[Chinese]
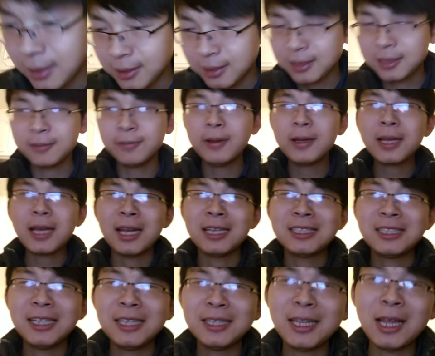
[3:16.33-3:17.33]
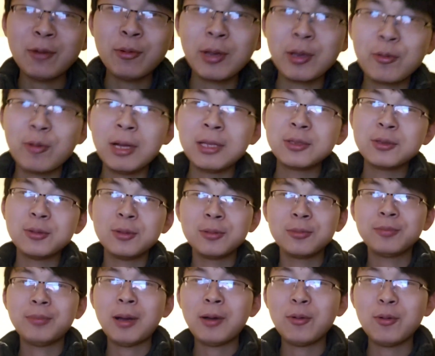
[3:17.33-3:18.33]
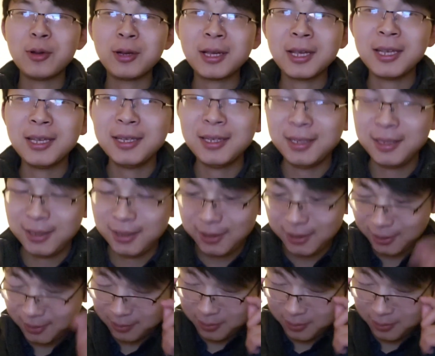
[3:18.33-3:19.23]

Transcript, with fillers: 十分感谢那位观众把我给